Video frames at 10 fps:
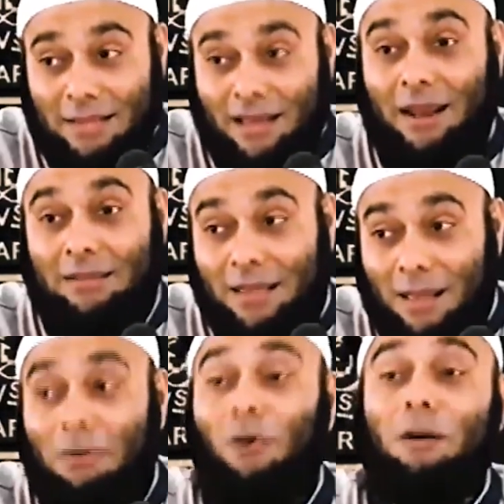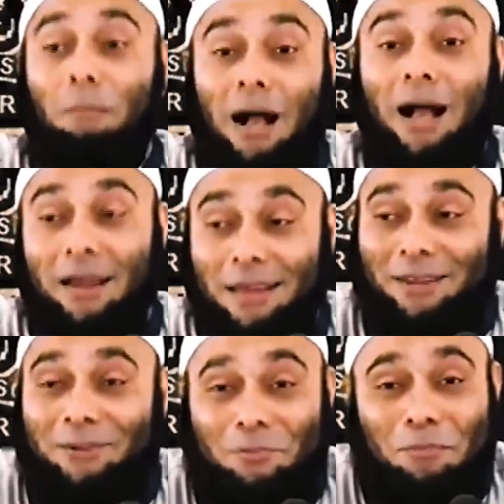Saran saya bawa makan
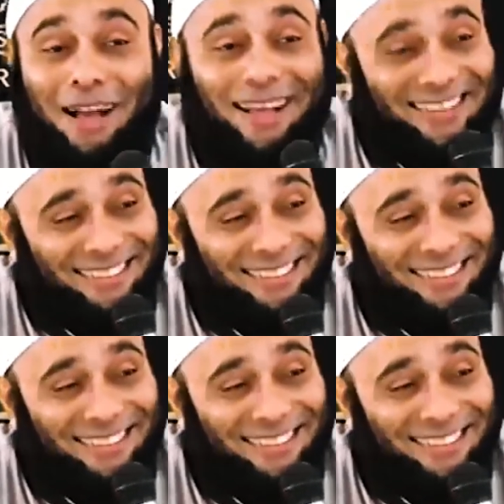dari rumah.